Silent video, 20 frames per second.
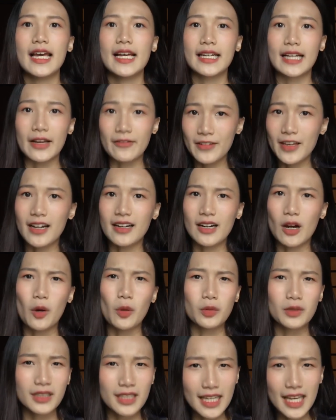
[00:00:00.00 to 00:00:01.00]
cái việc
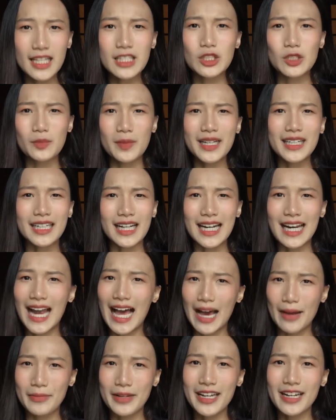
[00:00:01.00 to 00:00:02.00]
đầu tiên chúng mình cần
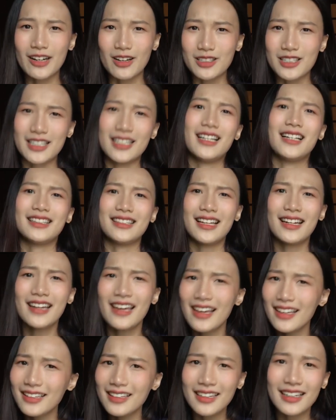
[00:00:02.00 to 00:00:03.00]
làm ấy đó chính là tắt
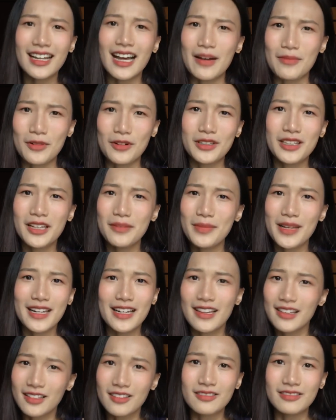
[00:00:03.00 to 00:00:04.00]
hết tất cả mọi thiết bị
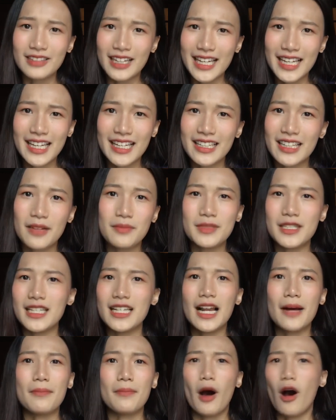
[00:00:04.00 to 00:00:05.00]
điện tử đi thậm
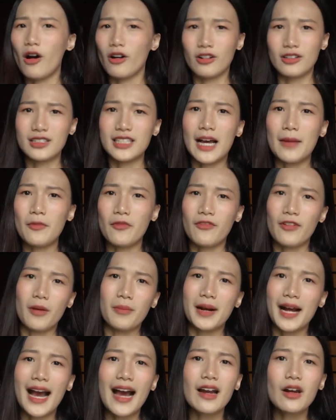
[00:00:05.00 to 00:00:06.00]
chí là bỏ nó sang một
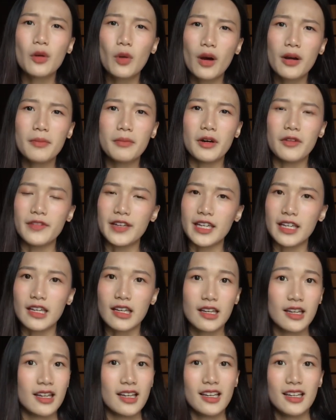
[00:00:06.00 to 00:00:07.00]
phòng khác luôn bởi vì
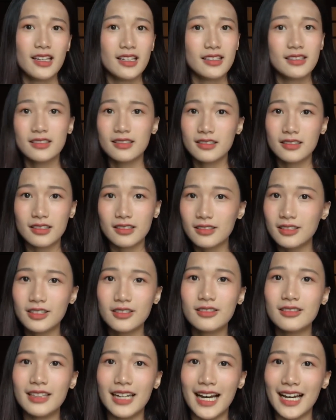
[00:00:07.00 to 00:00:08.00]
thực
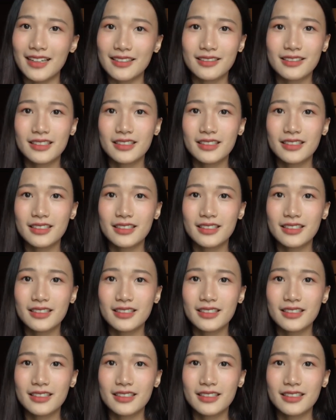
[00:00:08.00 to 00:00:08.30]
sự là